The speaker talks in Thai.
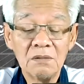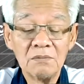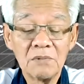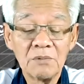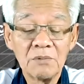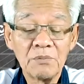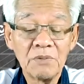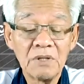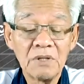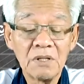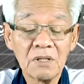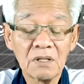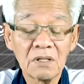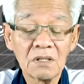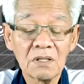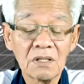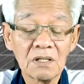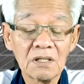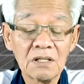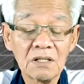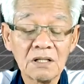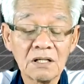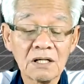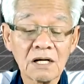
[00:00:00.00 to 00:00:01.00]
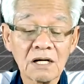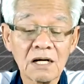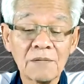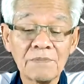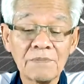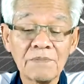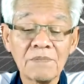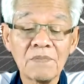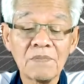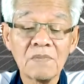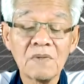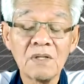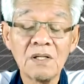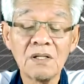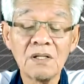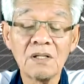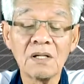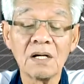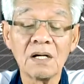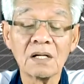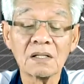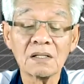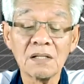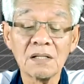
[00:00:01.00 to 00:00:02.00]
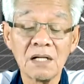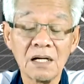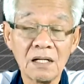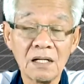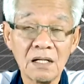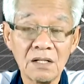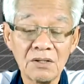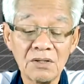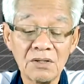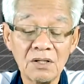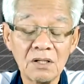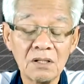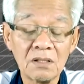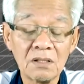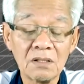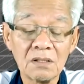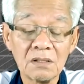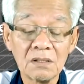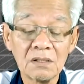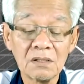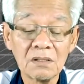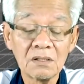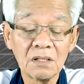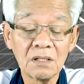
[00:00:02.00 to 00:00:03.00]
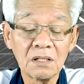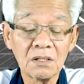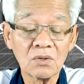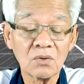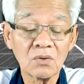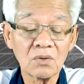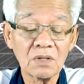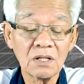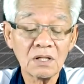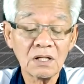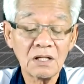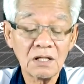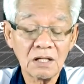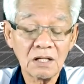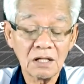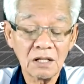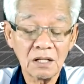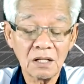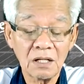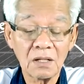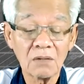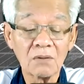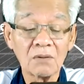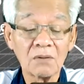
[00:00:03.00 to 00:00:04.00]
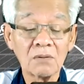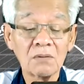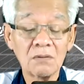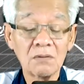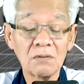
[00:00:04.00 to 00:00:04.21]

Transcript: มันมีเรื่องหนึ่งครับ ที่อยากจะให้ได้ยิน ในตรงนี้นะครับ